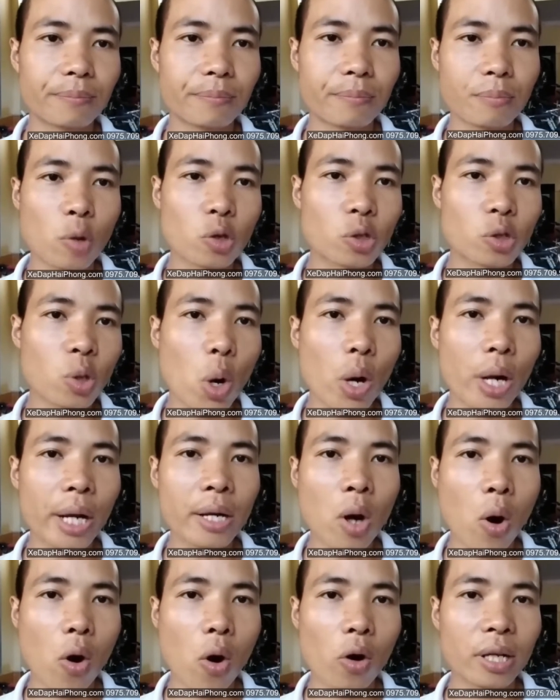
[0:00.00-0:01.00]
một số cái
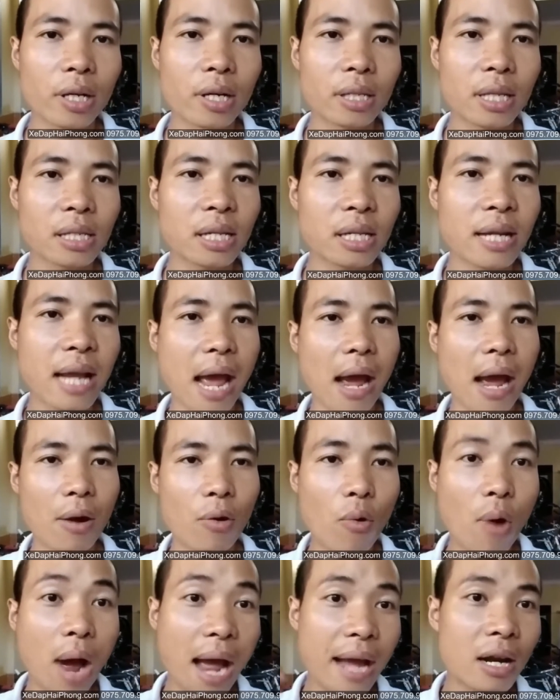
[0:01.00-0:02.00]
đồ thì người ta sẽ để ở
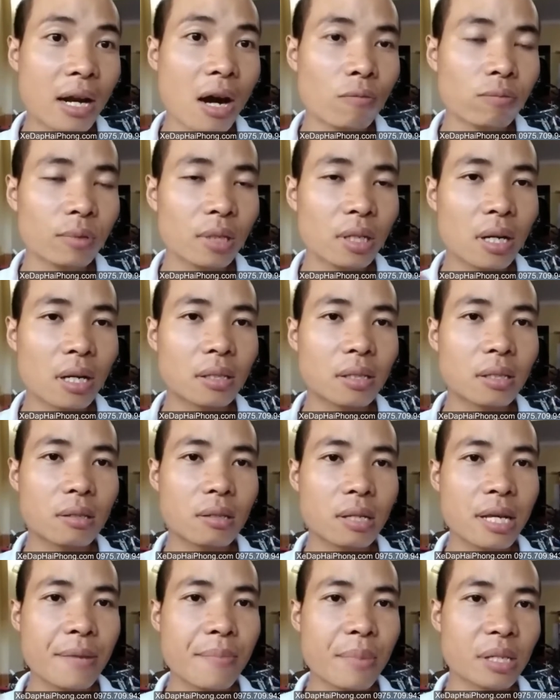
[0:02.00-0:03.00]
ngoài công tức là
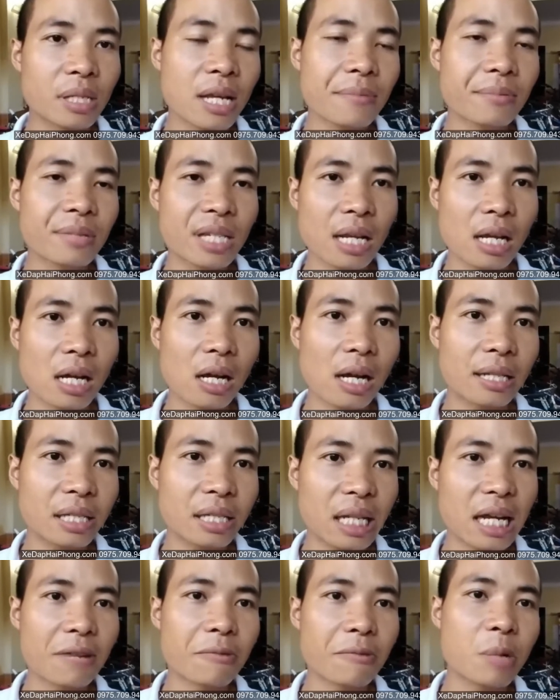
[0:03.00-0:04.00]
khi mà xếp xe
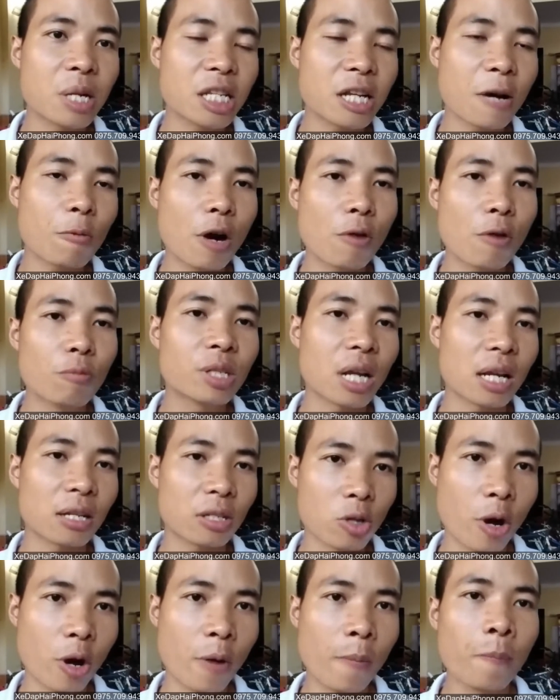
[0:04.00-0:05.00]
xe bên trong công chật
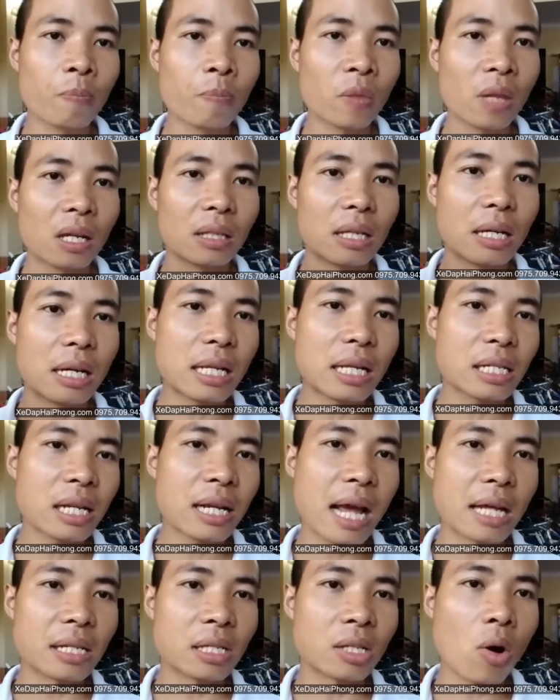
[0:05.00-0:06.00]
rồi thì người ta sẽ
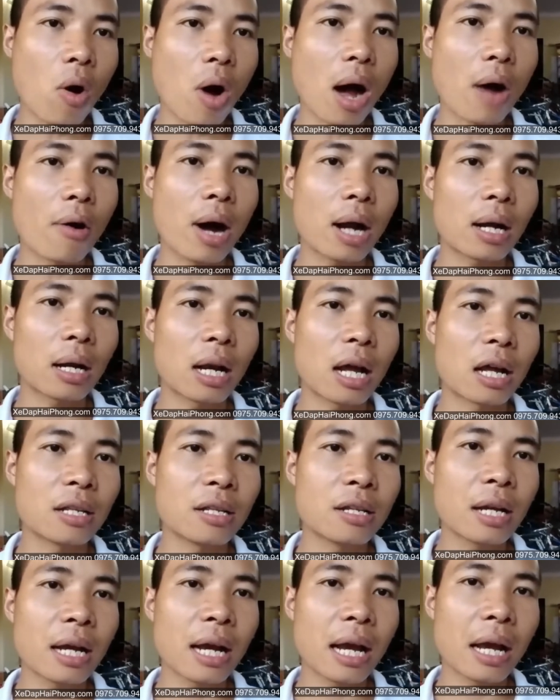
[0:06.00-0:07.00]
để dọ hoặc là
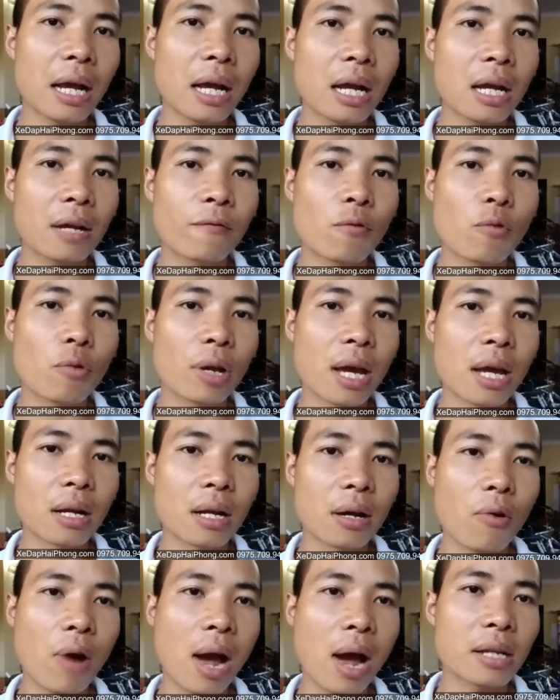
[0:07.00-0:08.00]
những cái ờ, phụ kiện
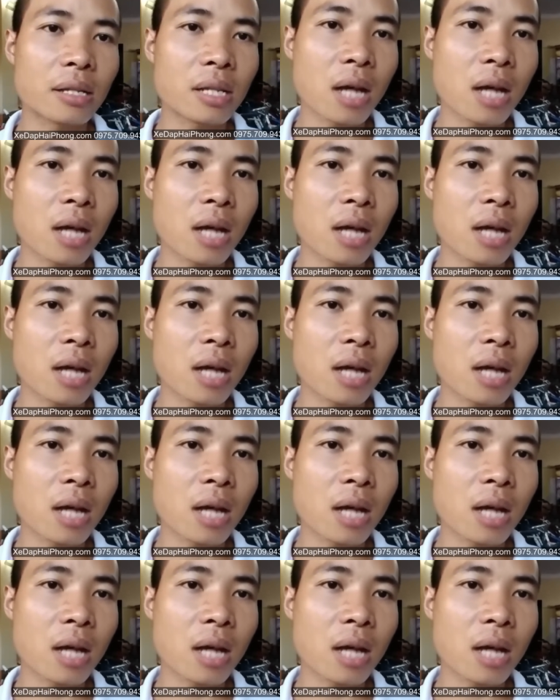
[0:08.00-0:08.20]
ở ngoài